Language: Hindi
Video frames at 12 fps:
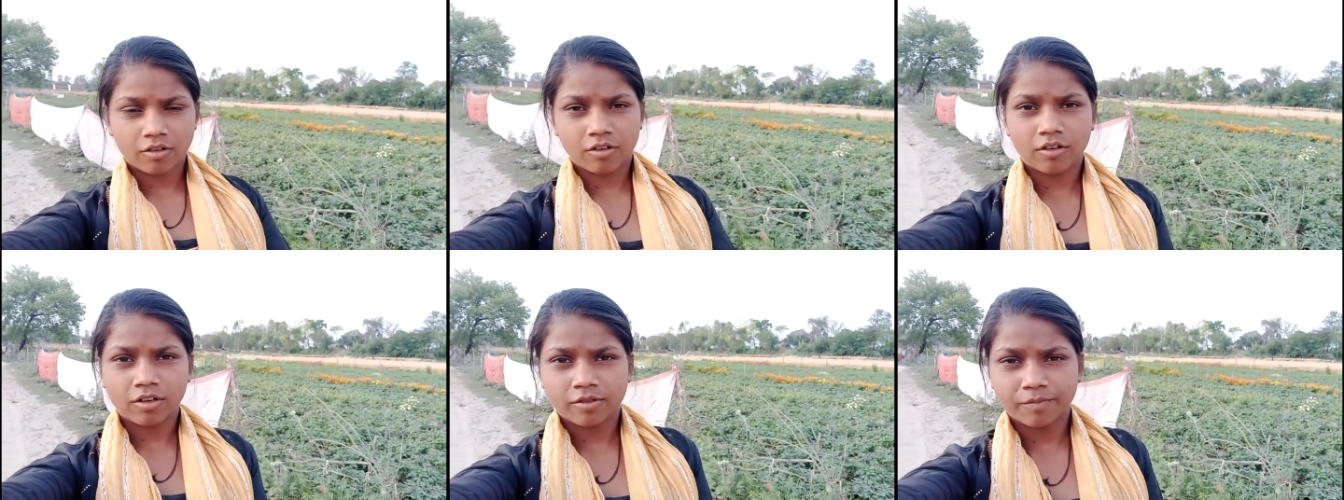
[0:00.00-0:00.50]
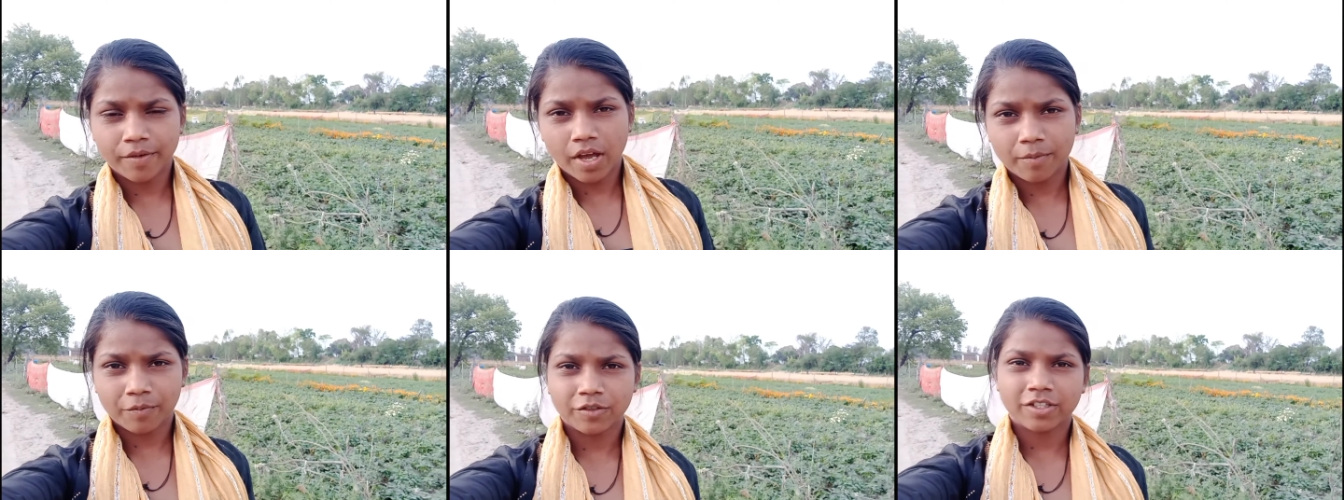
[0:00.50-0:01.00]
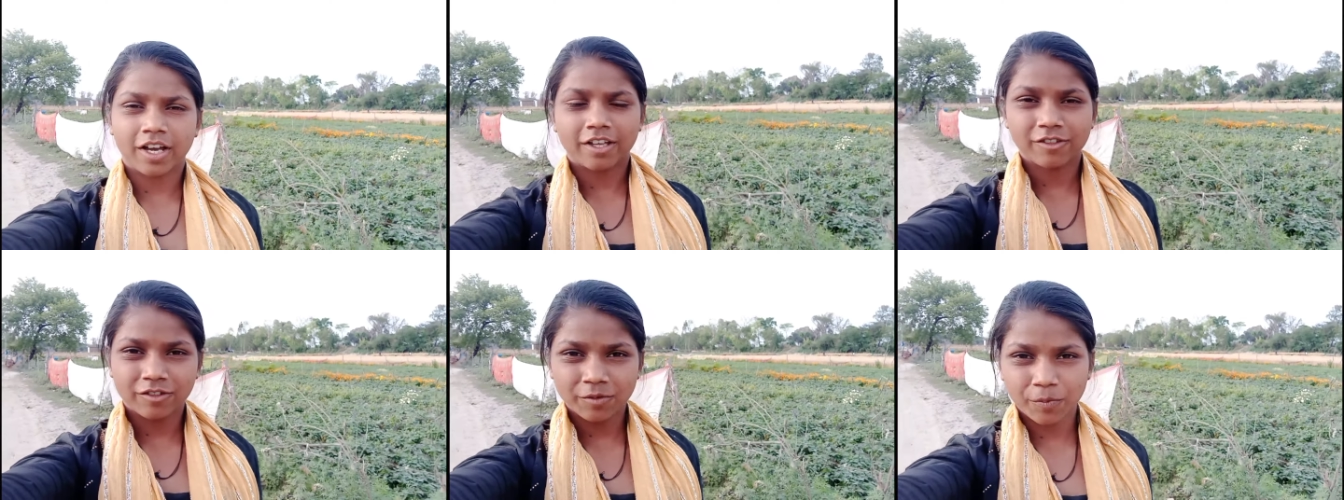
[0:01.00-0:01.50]
और मैं आपको दिखा
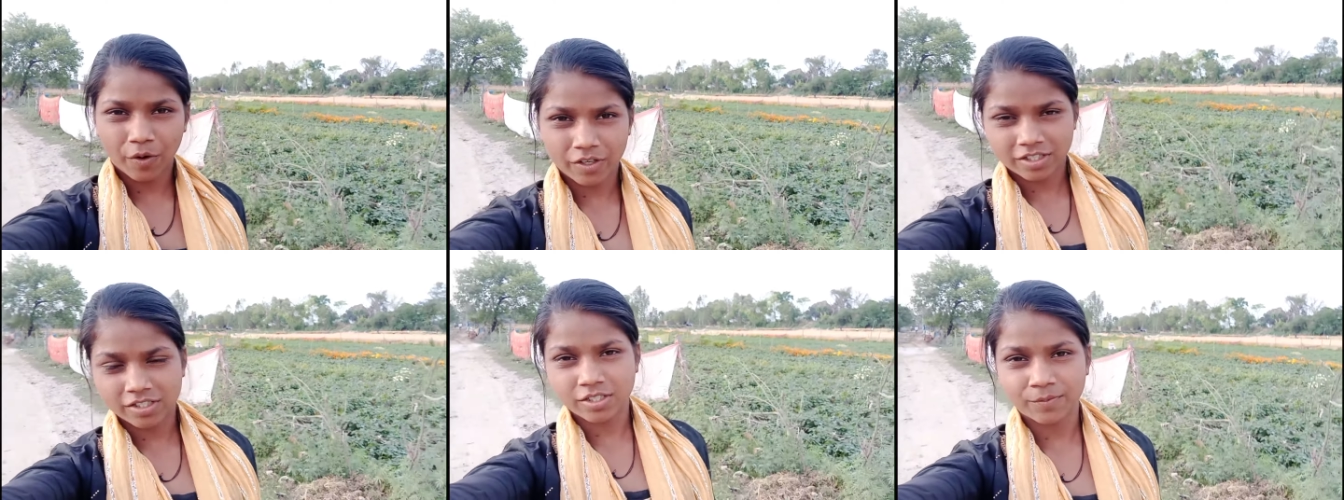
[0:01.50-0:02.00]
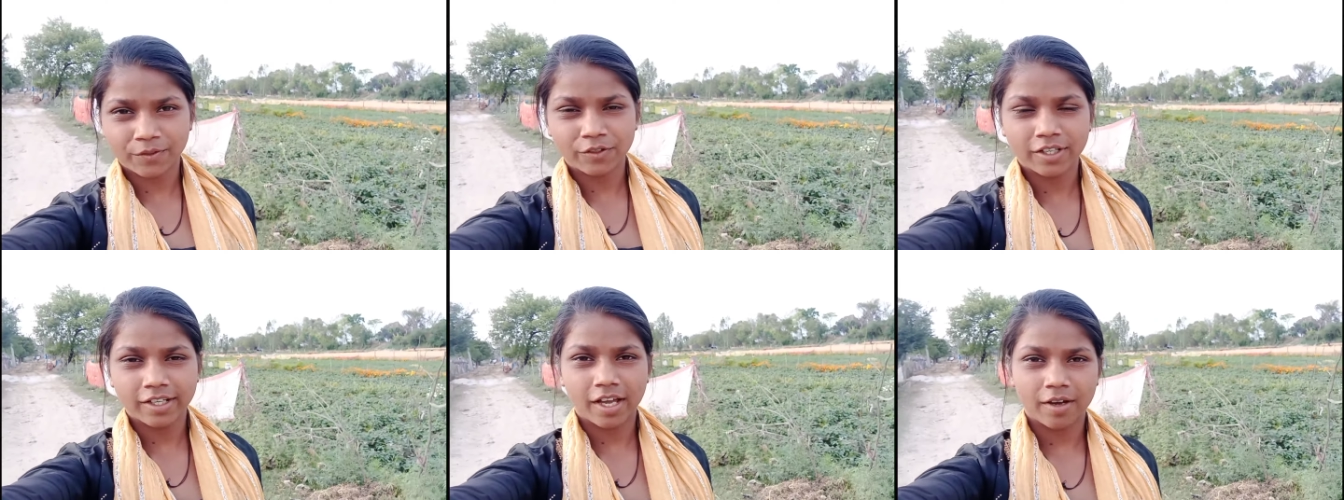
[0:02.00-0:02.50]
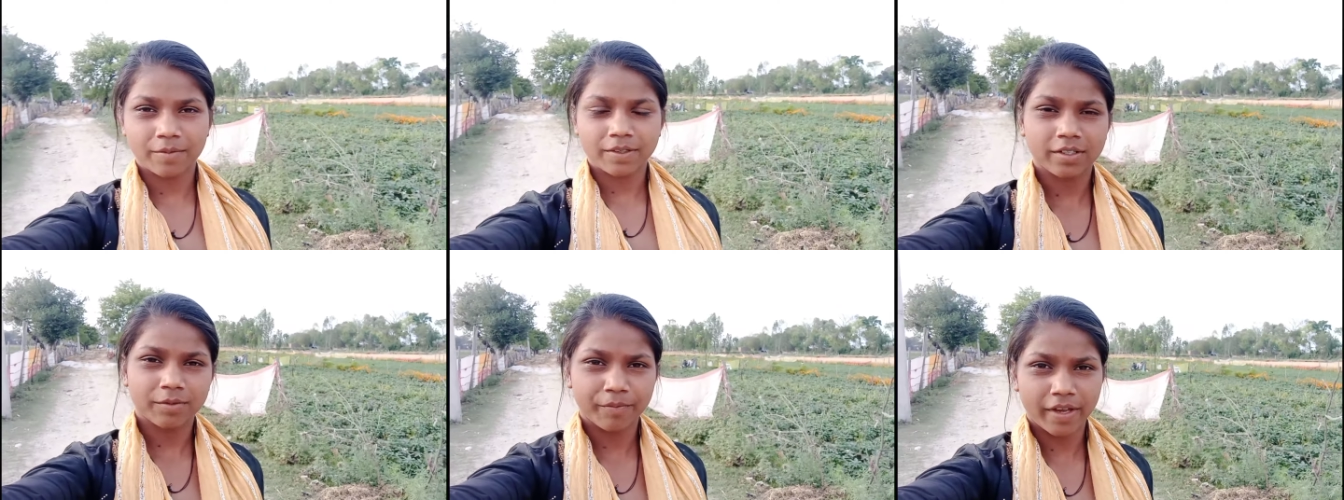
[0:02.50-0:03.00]
दूँ तो बहुत अच्छे फूल हैं यहाँ
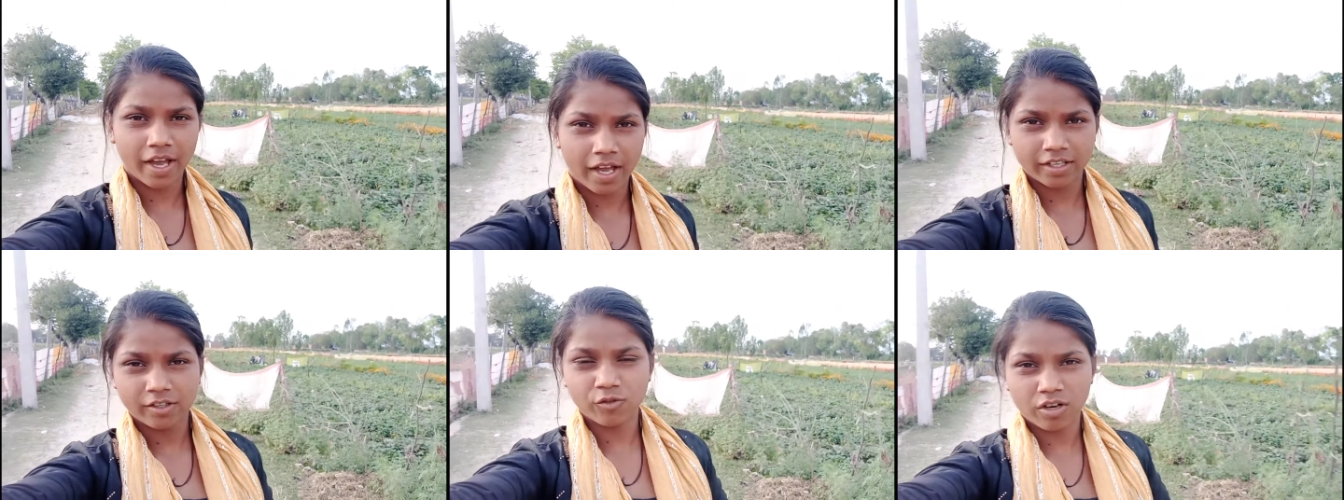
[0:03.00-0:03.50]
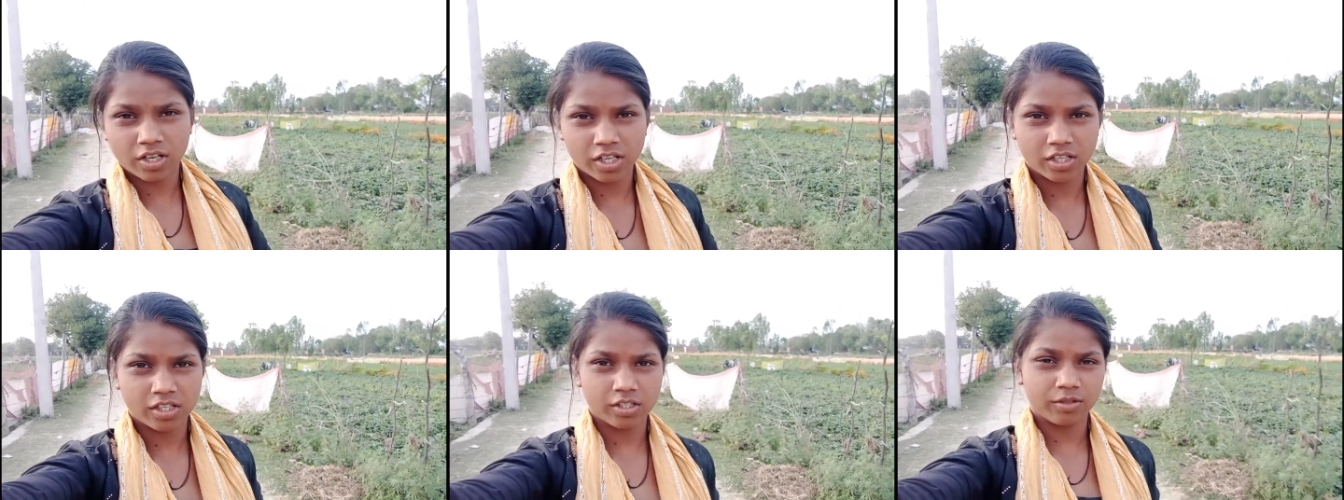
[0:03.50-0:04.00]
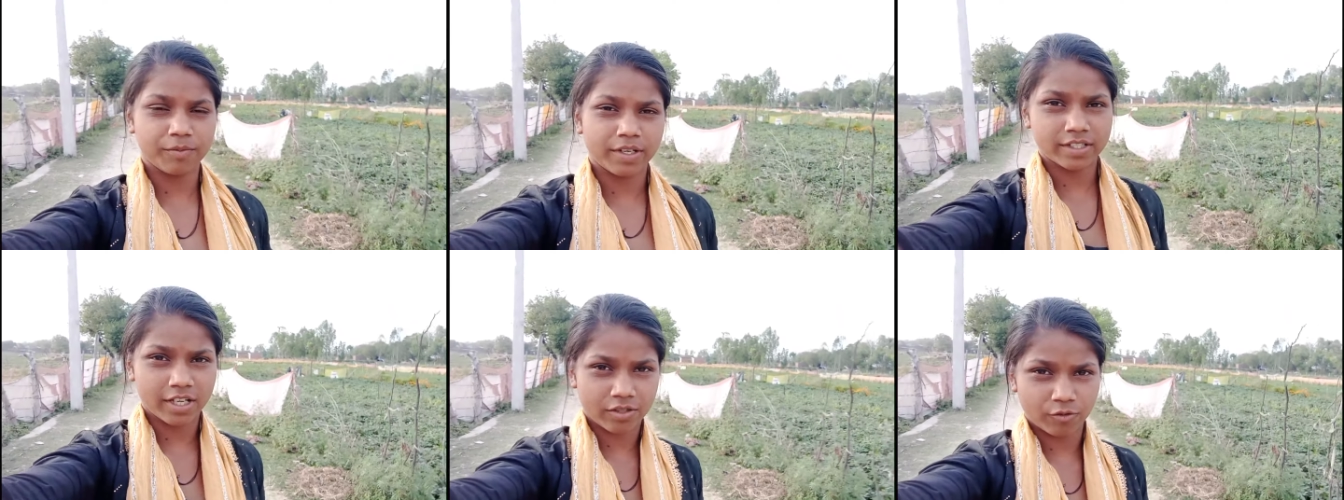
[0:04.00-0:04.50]
पर मैं आई हूँ अकेली
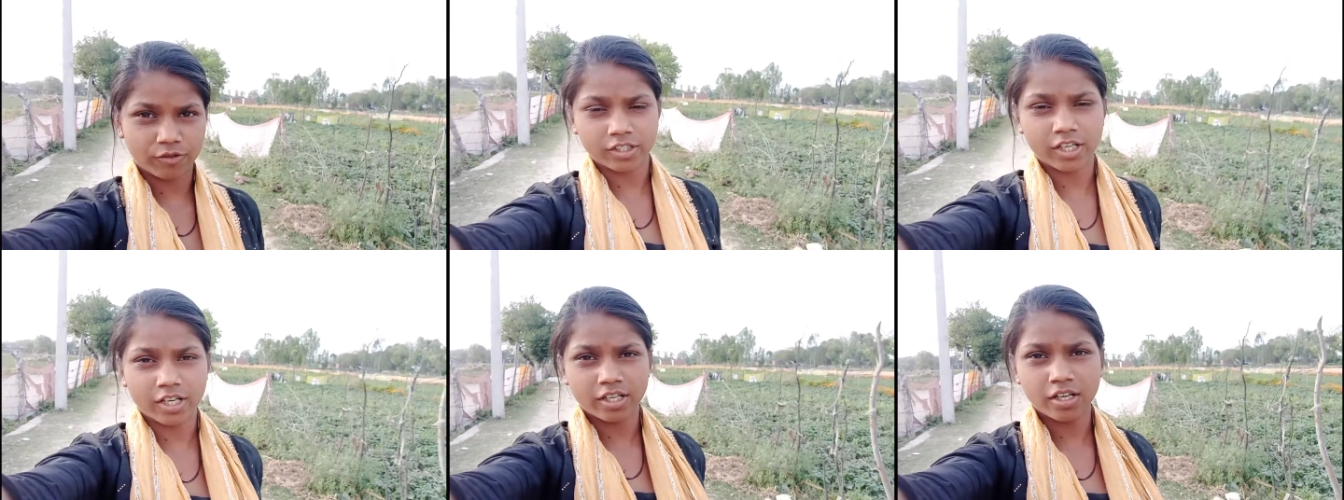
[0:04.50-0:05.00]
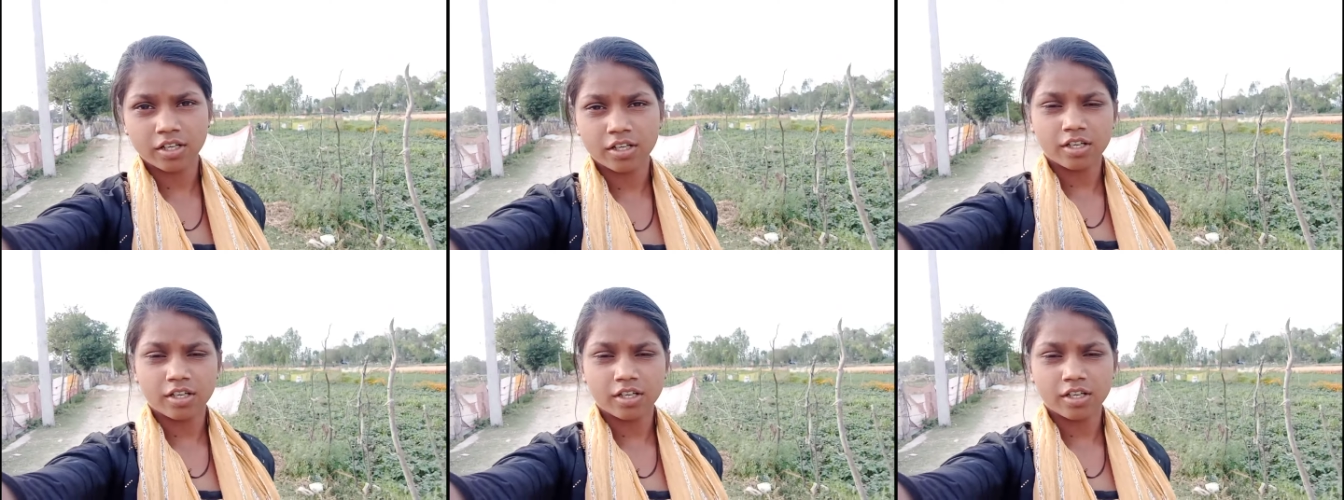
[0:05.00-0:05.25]
मेरे साथ कोई नहीं आया